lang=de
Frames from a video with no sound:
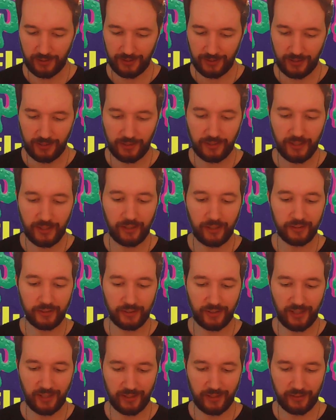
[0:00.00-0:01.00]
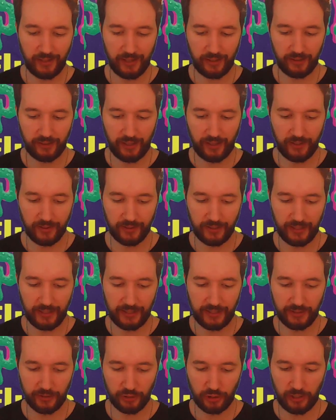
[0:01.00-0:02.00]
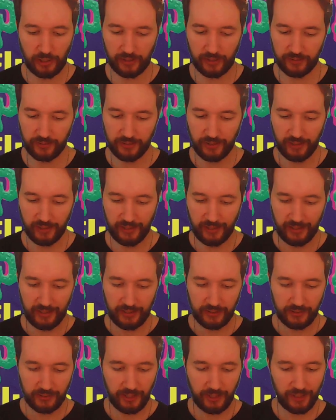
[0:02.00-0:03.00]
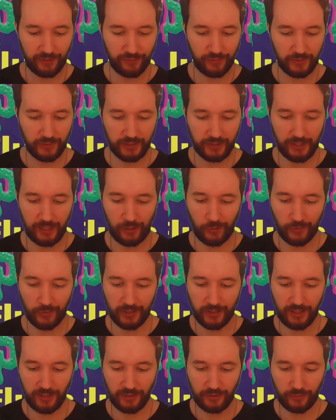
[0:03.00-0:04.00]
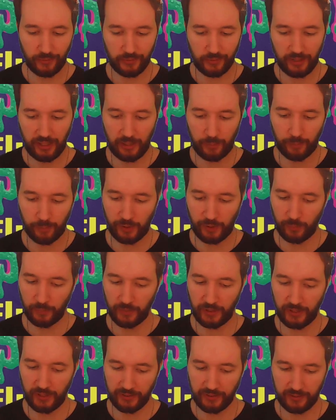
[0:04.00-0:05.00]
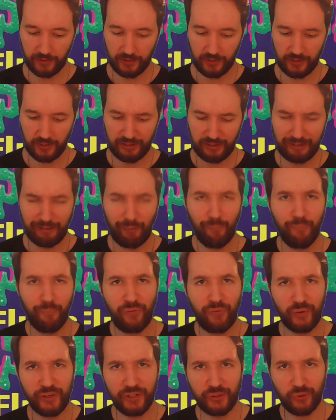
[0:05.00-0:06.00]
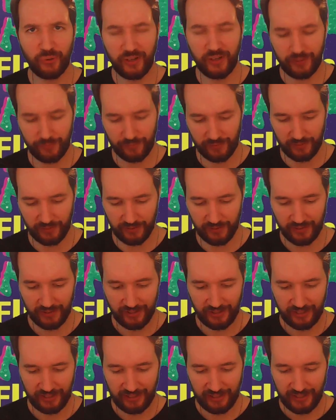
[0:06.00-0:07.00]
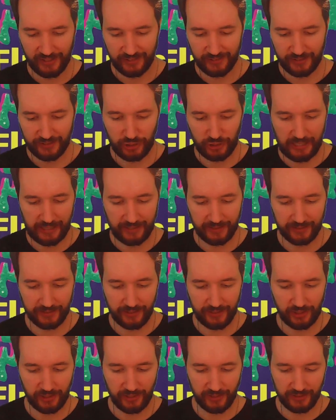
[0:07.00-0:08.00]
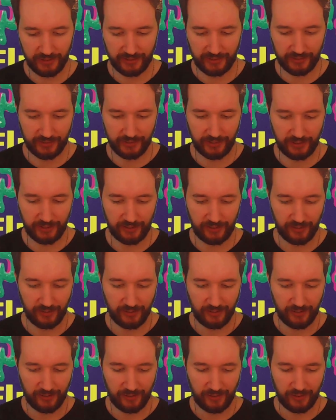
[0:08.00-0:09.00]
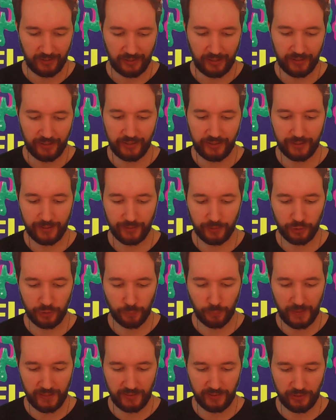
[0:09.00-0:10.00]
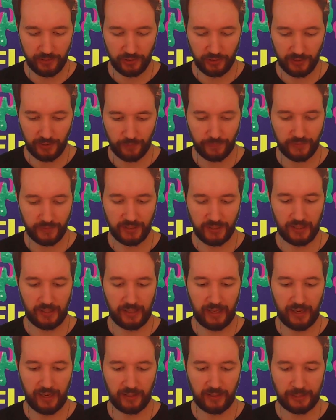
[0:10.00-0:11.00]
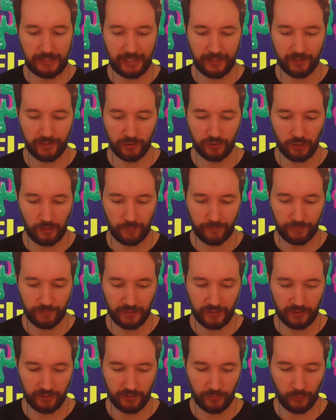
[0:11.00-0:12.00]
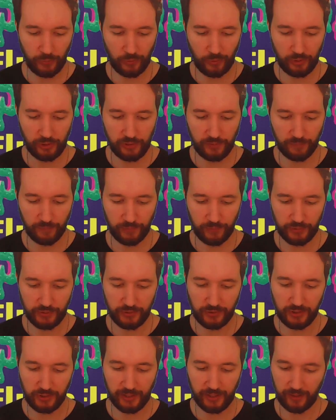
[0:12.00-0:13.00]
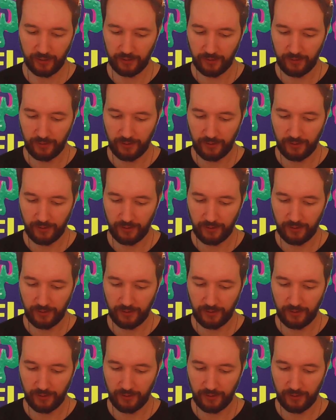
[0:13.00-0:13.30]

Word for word: In der anderen Hand hält er eine Geisterschlange, die er vor deinen Augen hin und her baumeln lässt. Pfui Teufel! Die Schlange zischt dir ins Gesicht. An ihren gespenstischen Giftzähnen hängen lange Tropfen der tödlichen Flüssigkeit.